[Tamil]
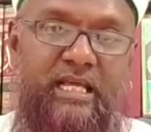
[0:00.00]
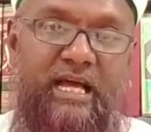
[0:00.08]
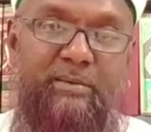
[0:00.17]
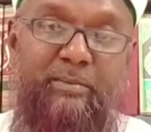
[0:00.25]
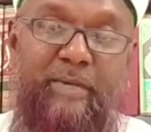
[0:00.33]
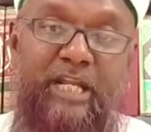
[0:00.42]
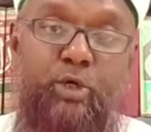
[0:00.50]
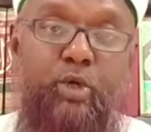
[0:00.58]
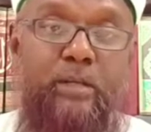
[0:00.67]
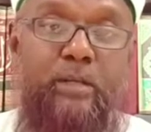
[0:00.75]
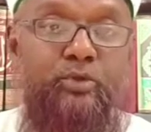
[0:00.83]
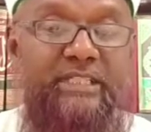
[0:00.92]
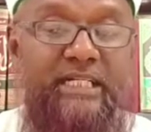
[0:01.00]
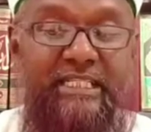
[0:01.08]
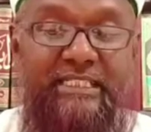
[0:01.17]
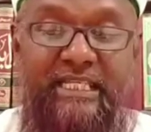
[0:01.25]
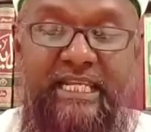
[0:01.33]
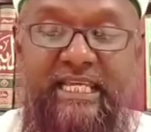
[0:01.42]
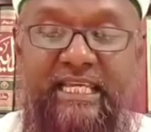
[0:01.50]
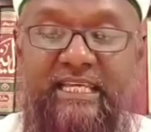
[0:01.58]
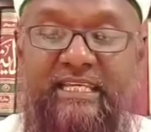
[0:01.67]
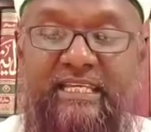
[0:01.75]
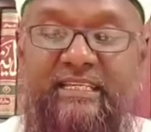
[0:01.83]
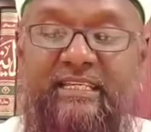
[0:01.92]
அவ மலக்குல் மோத்திடத்திலே
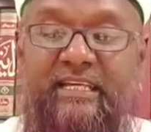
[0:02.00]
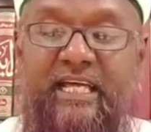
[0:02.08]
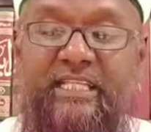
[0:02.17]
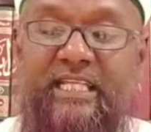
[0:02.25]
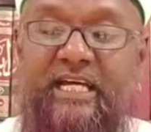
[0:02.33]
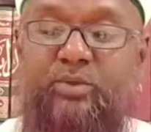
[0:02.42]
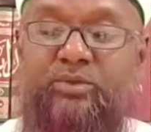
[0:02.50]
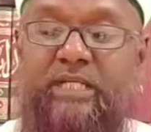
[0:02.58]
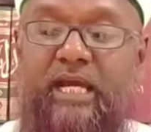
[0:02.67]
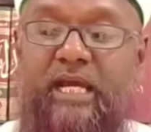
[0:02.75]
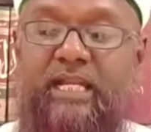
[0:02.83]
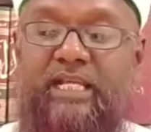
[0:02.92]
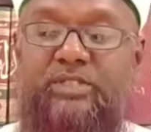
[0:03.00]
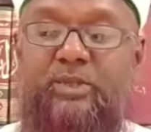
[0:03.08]
அல்லாஹு தாயலா